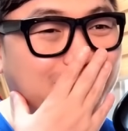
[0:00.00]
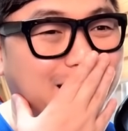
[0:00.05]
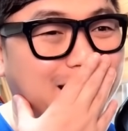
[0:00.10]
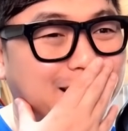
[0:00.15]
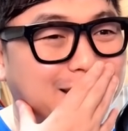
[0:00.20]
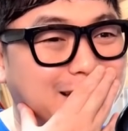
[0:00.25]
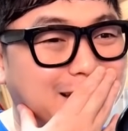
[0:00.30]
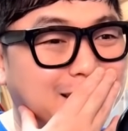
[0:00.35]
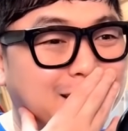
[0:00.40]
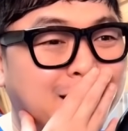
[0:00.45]

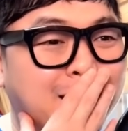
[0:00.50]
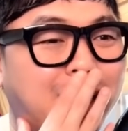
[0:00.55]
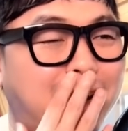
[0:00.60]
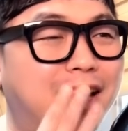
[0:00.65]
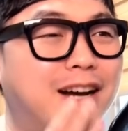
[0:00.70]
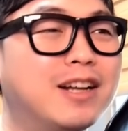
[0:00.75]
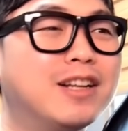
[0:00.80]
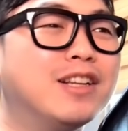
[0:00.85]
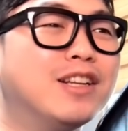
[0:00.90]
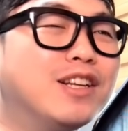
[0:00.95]
해야
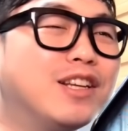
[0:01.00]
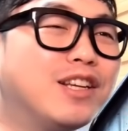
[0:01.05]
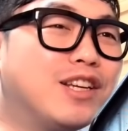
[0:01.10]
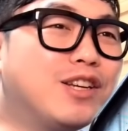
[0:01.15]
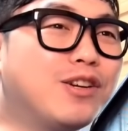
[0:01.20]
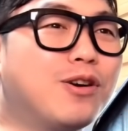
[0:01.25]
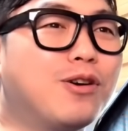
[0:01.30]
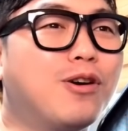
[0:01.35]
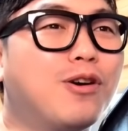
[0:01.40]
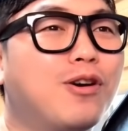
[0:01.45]
된다.
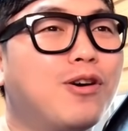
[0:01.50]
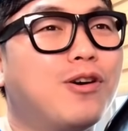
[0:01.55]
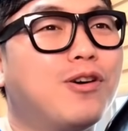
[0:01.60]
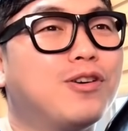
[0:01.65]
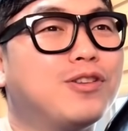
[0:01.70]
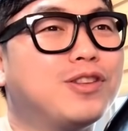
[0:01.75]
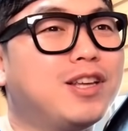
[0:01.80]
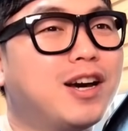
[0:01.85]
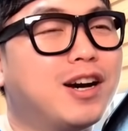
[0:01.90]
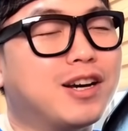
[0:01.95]

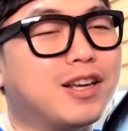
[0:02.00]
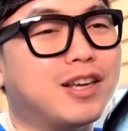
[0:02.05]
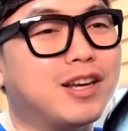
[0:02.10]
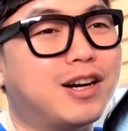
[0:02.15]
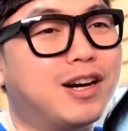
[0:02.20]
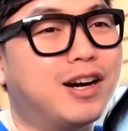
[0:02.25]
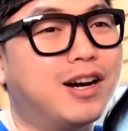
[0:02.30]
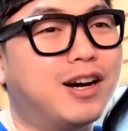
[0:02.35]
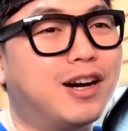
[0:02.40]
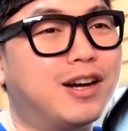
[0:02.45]
이런
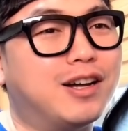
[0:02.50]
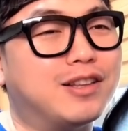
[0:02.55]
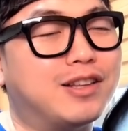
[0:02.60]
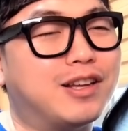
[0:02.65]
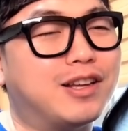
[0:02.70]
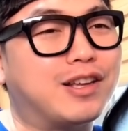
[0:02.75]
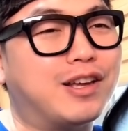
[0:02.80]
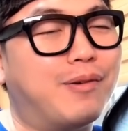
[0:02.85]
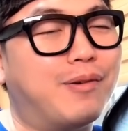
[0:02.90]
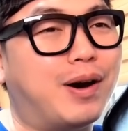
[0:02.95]
이야기가
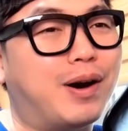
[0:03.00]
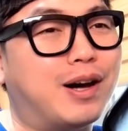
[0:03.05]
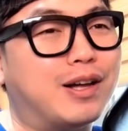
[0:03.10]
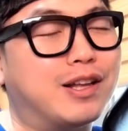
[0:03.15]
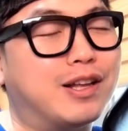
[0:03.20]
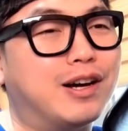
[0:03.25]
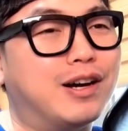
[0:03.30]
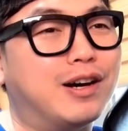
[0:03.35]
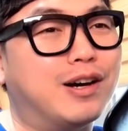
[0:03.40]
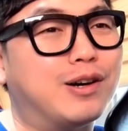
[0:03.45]
되게
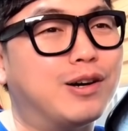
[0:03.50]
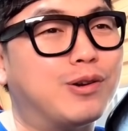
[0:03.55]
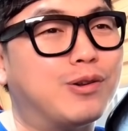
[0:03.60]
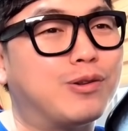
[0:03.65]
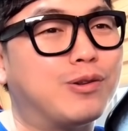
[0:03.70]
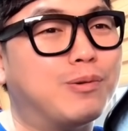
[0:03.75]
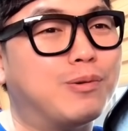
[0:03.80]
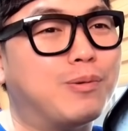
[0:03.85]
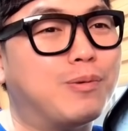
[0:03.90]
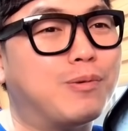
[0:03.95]
많아.
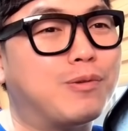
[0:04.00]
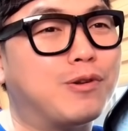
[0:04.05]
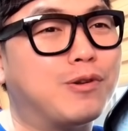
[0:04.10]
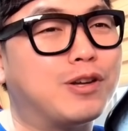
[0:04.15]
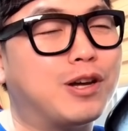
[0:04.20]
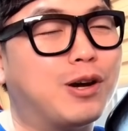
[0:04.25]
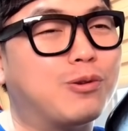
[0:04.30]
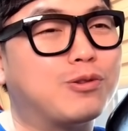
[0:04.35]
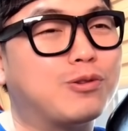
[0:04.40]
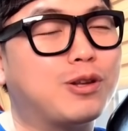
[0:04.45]
그래서
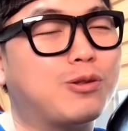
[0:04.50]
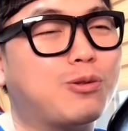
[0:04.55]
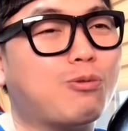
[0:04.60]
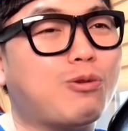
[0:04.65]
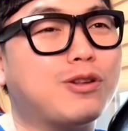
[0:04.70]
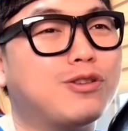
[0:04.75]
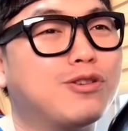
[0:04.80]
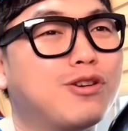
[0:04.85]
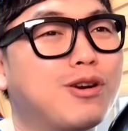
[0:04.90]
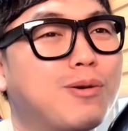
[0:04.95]
보면서 야 어떻게
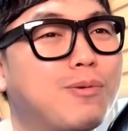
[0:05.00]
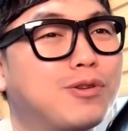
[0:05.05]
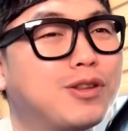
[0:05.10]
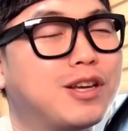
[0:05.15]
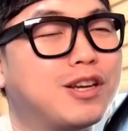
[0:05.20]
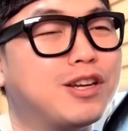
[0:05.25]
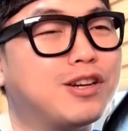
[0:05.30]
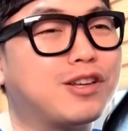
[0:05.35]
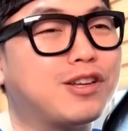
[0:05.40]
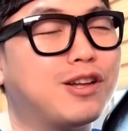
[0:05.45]
똑같은 걸
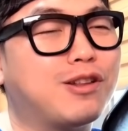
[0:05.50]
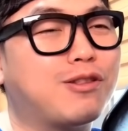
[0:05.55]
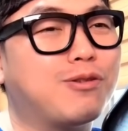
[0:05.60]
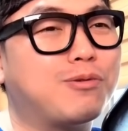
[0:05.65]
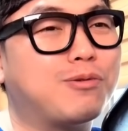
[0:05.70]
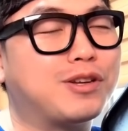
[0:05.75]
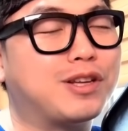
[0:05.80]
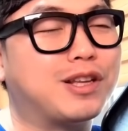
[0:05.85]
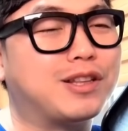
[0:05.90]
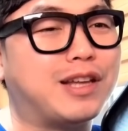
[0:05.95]
보는데 이렇게
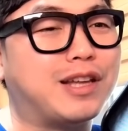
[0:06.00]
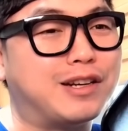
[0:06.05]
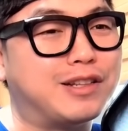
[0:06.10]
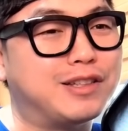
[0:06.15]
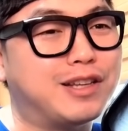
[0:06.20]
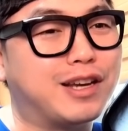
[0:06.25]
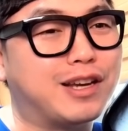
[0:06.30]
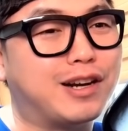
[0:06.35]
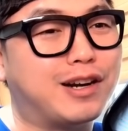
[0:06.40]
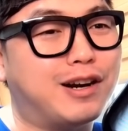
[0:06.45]
서로 이렇게
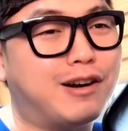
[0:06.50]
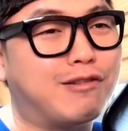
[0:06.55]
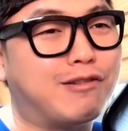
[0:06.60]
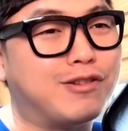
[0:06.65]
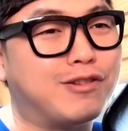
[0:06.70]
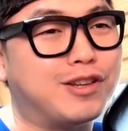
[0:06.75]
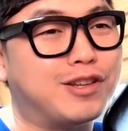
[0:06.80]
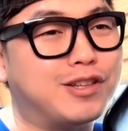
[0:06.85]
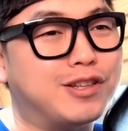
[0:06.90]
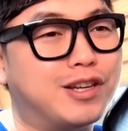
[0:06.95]
다른 얘기를 할
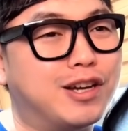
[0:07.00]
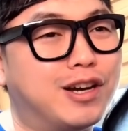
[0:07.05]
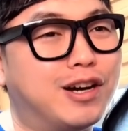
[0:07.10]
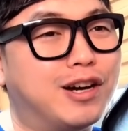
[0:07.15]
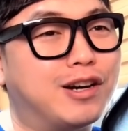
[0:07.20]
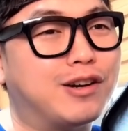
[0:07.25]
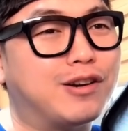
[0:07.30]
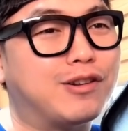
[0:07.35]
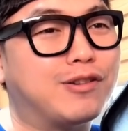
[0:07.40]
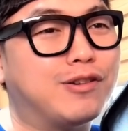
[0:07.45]
수
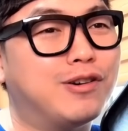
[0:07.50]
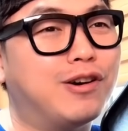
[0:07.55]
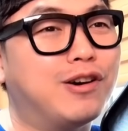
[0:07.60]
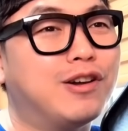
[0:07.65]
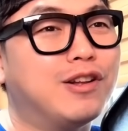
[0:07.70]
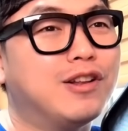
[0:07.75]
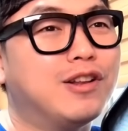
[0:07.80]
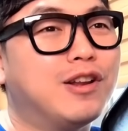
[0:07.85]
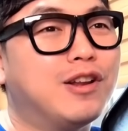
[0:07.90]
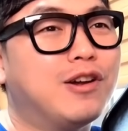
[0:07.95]
있냐. 그래서
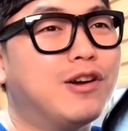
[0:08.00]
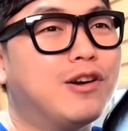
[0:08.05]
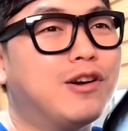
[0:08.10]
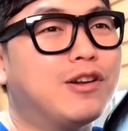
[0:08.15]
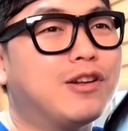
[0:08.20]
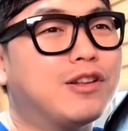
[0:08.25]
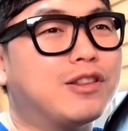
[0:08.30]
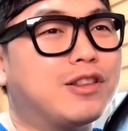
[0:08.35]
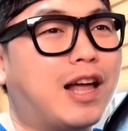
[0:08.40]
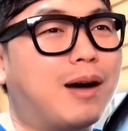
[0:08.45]

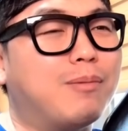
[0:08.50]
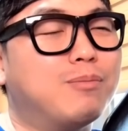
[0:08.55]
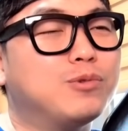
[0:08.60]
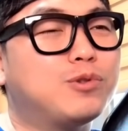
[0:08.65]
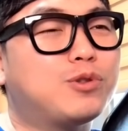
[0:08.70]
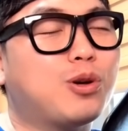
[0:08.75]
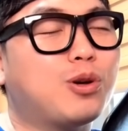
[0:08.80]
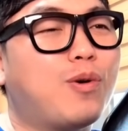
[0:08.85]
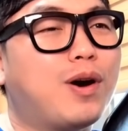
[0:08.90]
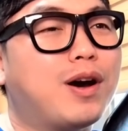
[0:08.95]

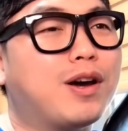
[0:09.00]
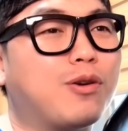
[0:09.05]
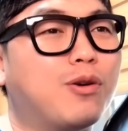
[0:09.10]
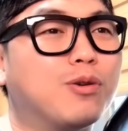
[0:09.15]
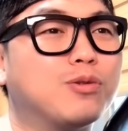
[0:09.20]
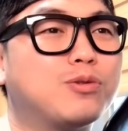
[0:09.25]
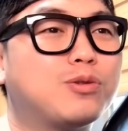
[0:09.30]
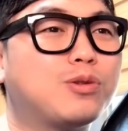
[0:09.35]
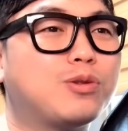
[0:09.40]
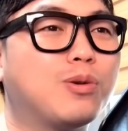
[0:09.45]
남초와
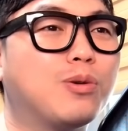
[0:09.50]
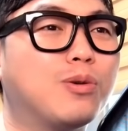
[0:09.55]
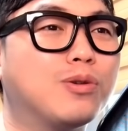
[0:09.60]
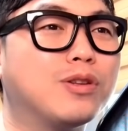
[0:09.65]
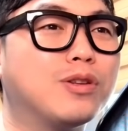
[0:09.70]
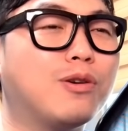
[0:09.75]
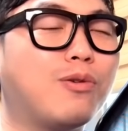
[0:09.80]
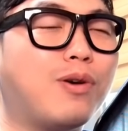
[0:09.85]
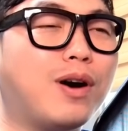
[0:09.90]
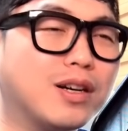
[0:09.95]

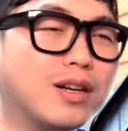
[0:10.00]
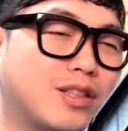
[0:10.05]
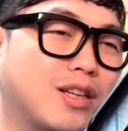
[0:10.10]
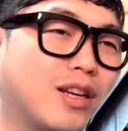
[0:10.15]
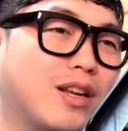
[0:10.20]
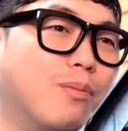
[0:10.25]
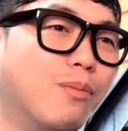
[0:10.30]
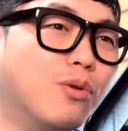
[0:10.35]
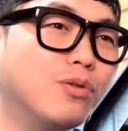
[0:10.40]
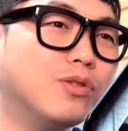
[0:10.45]
여초는
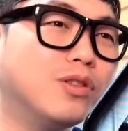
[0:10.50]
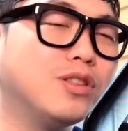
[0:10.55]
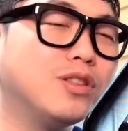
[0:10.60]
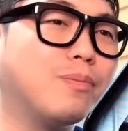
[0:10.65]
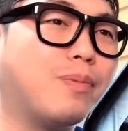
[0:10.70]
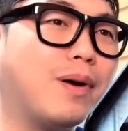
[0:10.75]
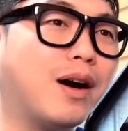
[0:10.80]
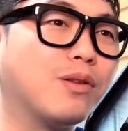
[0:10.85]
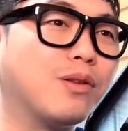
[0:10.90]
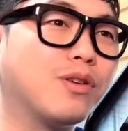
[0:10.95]
확실히
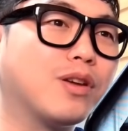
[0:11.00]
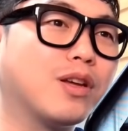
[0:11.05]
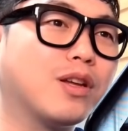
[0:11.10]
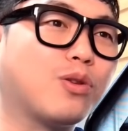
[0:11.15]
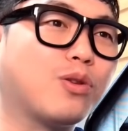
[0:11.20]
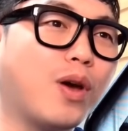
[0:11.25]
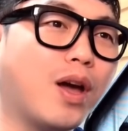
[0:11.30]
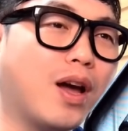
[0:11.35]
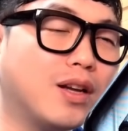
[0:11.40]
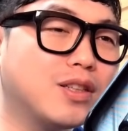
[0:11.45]
뭐든지 봐도 이게
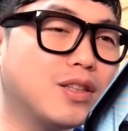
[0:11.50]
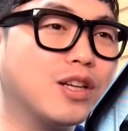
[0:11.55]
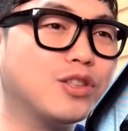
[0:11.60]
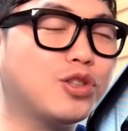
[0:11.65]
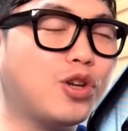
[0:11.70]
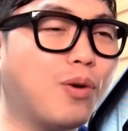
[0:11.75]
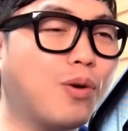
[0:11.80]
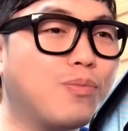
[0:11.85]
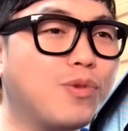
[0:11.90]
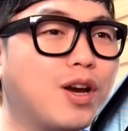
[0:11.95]
굉장히
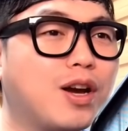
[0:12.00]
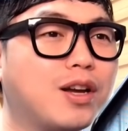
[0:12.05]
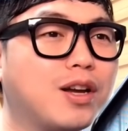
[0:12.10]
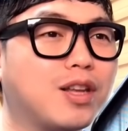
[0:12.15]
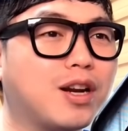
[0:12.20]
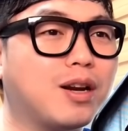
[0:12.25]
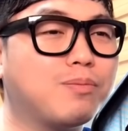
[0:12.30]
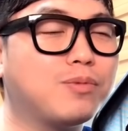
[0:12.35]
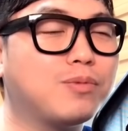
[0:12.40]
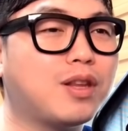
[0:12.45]
첨예하게
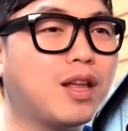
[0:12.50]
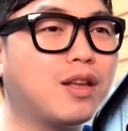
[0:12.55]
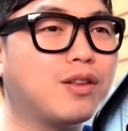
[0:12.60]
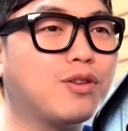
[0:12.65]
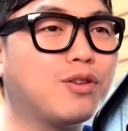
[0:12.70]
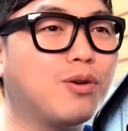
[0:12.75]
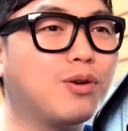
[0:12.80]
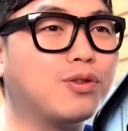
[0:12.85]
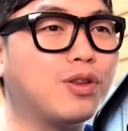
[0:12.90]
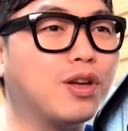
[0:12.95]

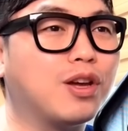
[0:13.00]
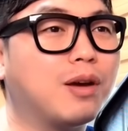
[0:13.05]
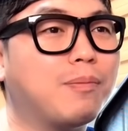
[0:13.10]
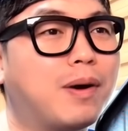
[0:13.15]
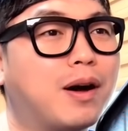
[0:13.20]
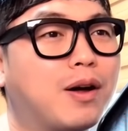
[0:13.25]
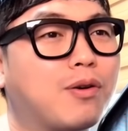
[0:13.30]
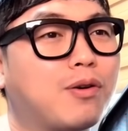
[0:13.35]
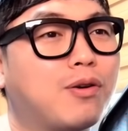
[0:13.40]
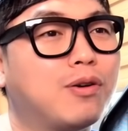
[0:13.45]
대립된 경우 되게
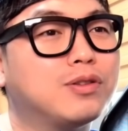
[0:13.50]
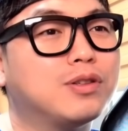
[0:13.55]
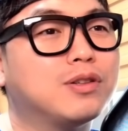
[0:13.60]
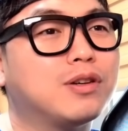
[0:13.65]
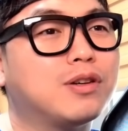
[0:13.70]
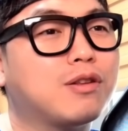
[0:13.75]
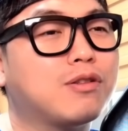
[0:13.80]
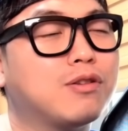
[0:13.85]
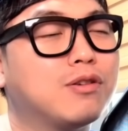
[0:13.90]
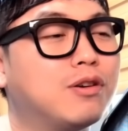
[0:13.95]
많거든.
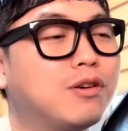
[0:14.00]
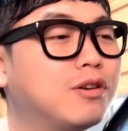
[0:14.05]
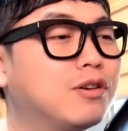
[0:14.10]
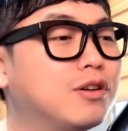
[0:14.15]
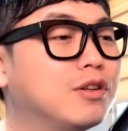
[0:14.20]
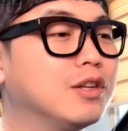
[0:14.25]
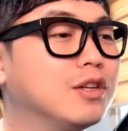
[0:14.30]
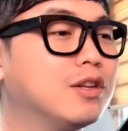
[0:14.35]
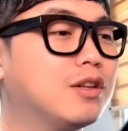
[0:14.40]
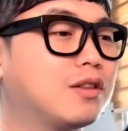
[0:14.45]
그래서
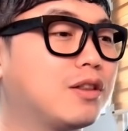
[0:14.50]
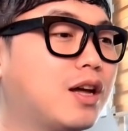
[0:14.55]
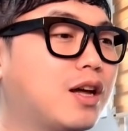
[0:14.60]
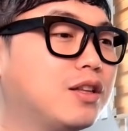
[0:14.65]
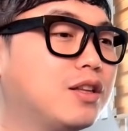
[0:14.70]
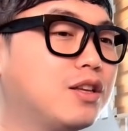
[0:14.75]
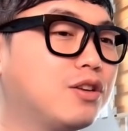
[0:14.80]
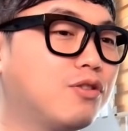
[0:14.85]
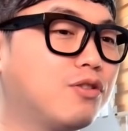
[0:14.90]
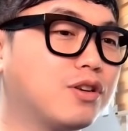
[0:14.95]

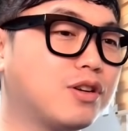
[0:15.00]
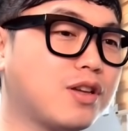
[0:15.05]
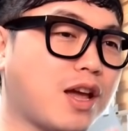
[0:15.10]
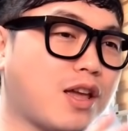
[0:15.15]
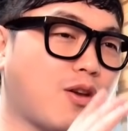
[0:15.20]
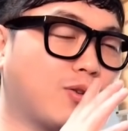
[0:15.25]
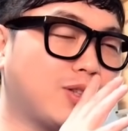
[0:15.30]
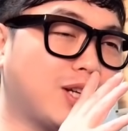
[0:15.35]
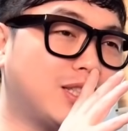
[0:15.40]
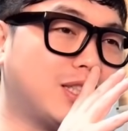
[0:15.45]
나는 이거
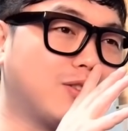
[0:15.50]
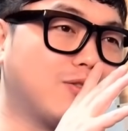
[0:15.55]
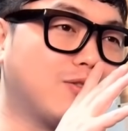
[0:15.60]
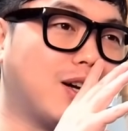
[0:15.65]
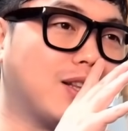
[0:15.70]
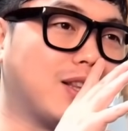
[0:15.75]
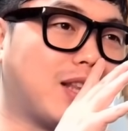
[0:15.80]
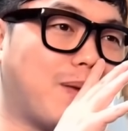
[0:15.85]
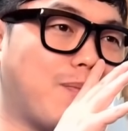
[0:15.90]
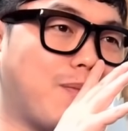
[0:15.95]
그냥
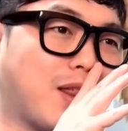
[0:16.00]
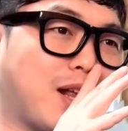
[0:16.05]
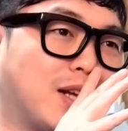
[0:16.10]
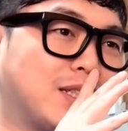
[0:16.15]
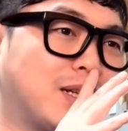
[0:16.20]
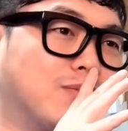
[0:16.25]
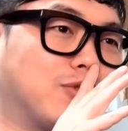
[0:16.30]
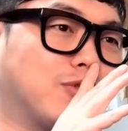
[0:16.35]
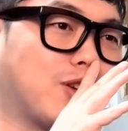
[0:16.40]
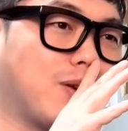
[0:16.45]
여자친구한테 한번
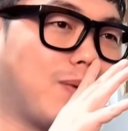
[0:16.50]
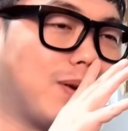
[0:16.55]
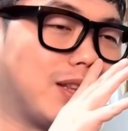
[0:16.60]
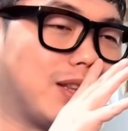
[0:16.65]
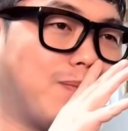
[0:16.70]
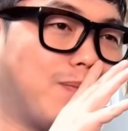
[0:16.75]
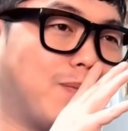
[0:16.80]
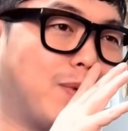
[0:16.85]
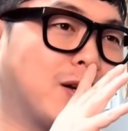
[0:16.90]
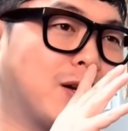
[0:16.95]
살짝
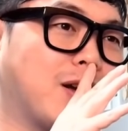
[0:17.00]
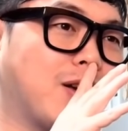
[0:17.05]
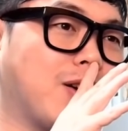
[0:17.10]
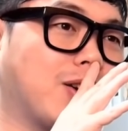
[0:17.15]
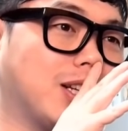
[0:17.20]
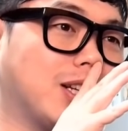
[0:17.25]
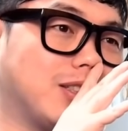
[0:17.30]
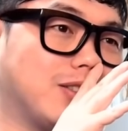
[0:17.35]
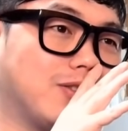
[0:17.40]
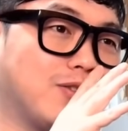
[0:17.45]
물어봤단 말이야.
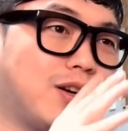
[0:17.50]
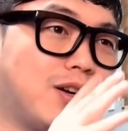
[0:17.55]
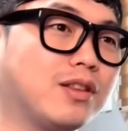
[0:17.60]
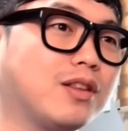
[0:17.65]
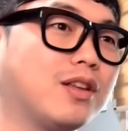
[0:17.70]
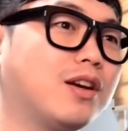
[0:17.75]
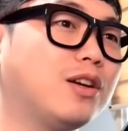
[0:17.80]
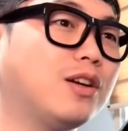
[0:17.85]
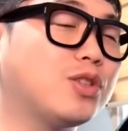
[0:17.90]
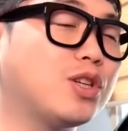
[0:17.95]

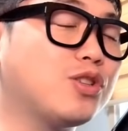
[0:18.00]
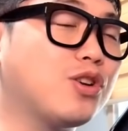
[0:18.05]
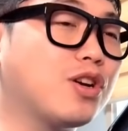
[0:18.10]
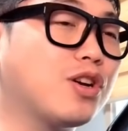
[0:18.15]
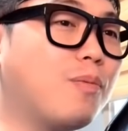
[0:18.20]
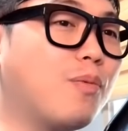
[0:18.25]
여자친구한테 최저임금